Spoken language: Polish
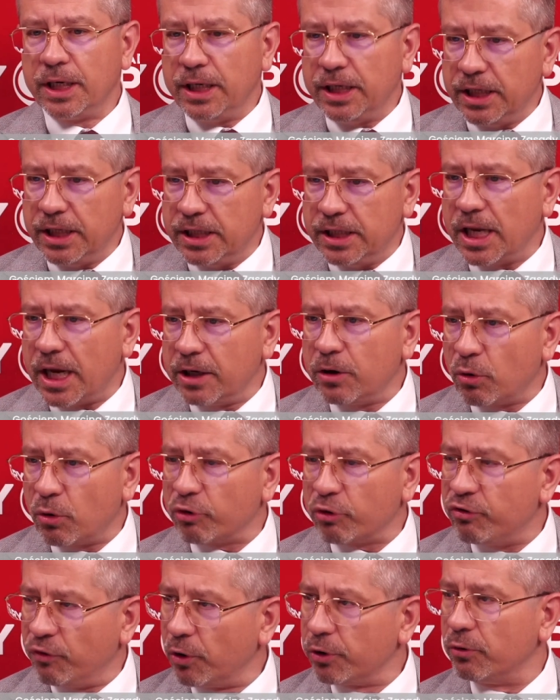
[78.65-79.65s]
idei
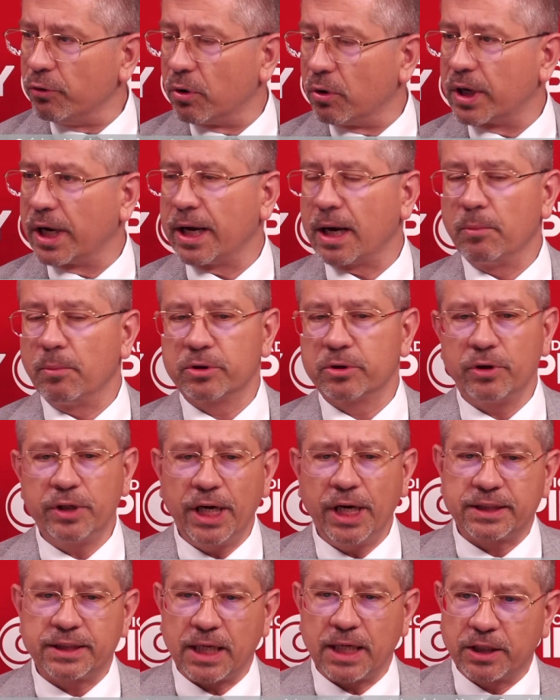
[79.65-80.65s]
rozwoju hokeja, bo to nie
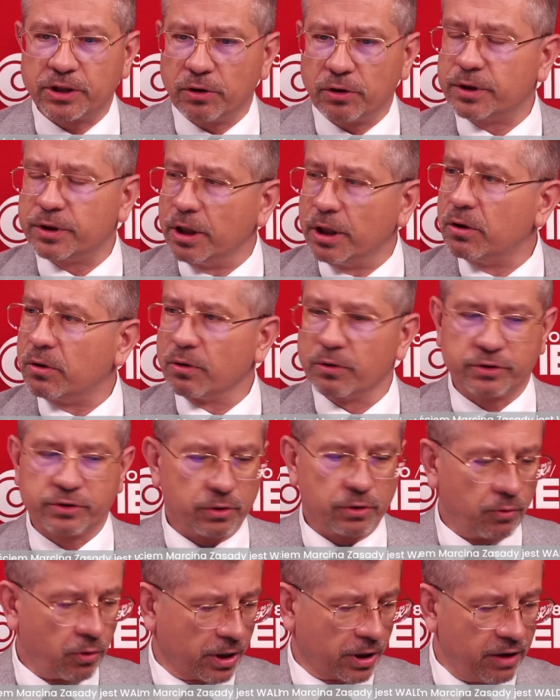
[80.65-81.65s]
jest tak, że on tylko z
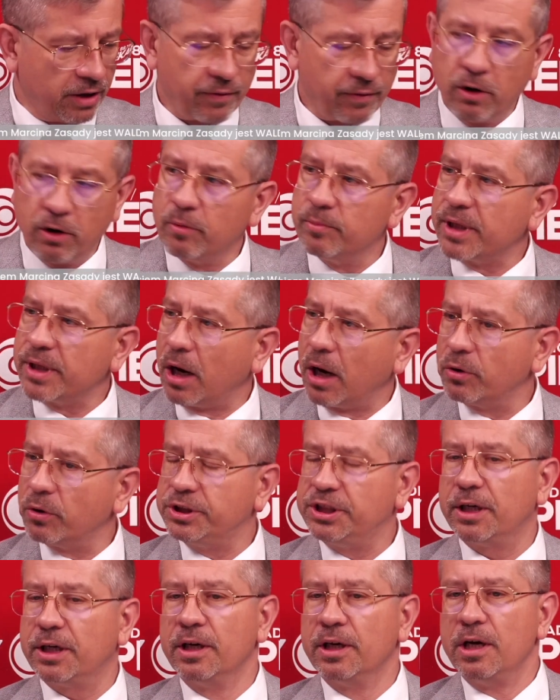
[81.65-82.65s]
tą hokejfelą na
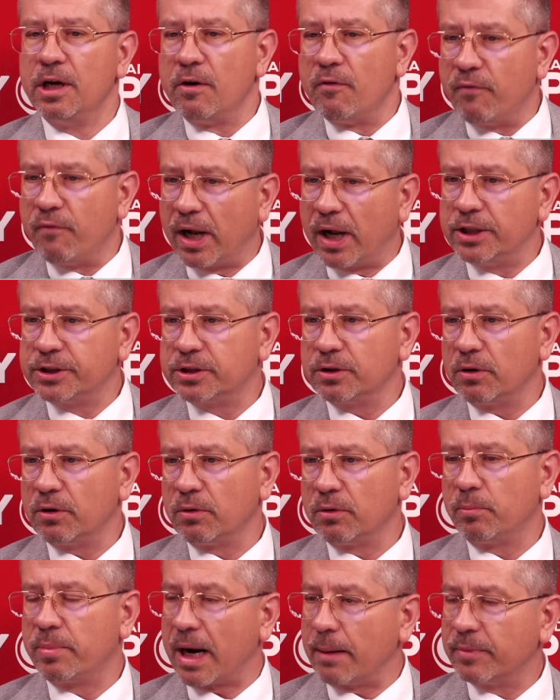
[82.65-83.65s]
lodzie walczy o
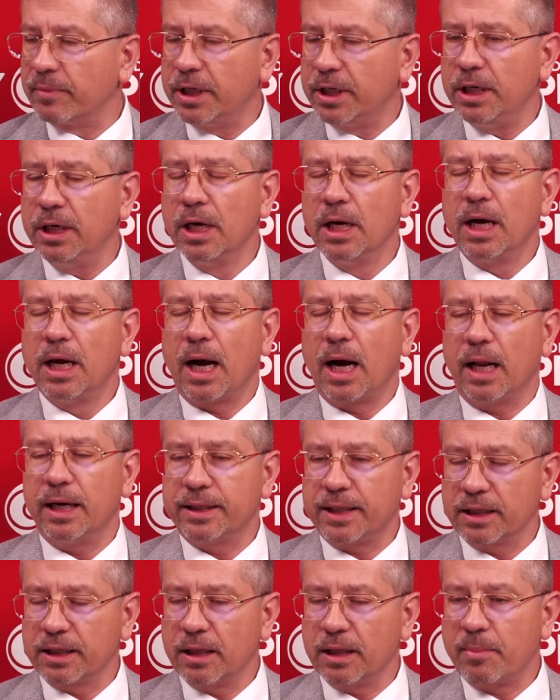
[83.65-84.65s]
bramki, ale
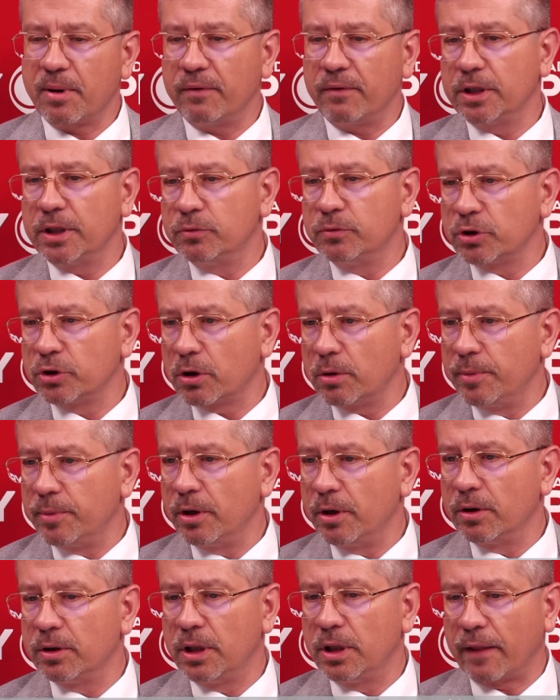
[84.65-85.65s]
tak naprawdę dużo robi
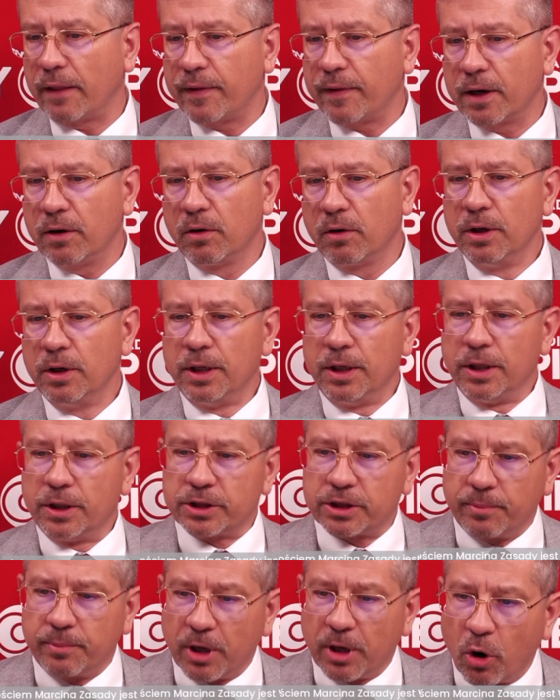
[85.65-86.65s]
dlatego,
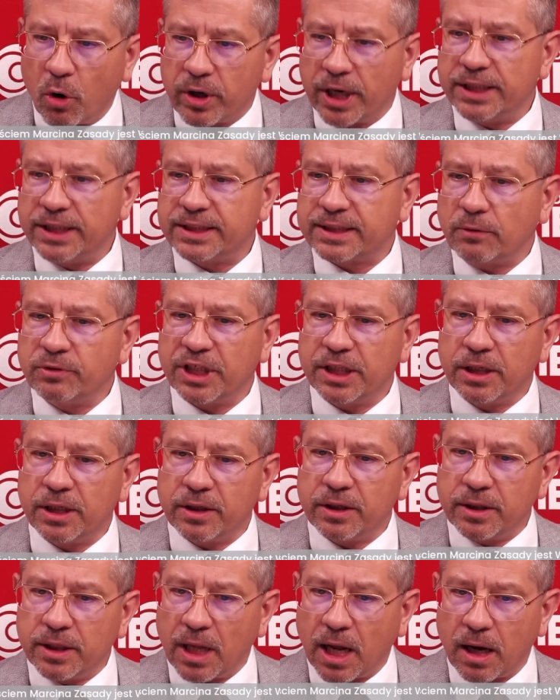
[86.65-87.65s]
żeby hokej stał się
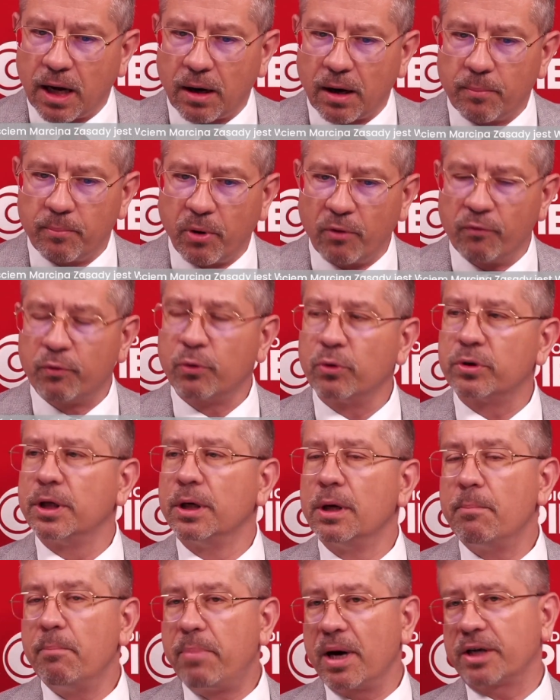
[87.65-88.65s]
na powrót
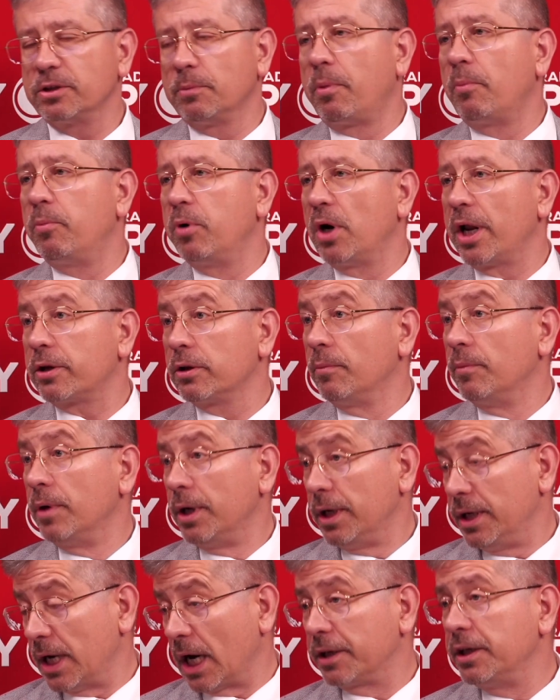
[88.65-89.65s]
bardzo popularną, I
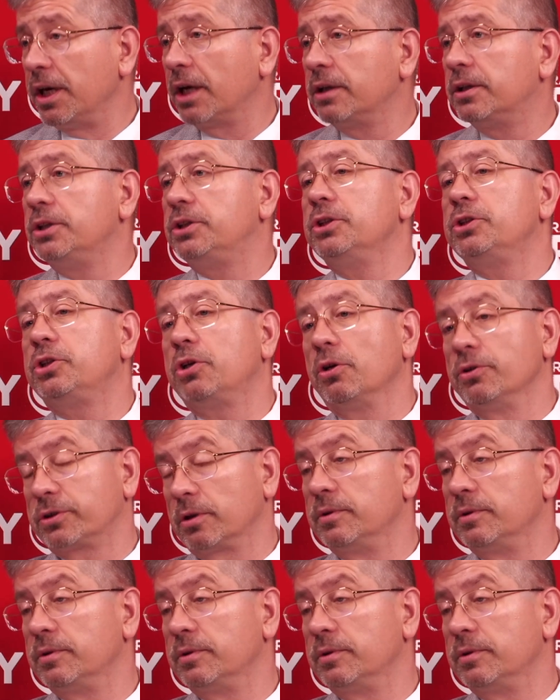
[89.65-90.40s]
jak to, niegdyś I tego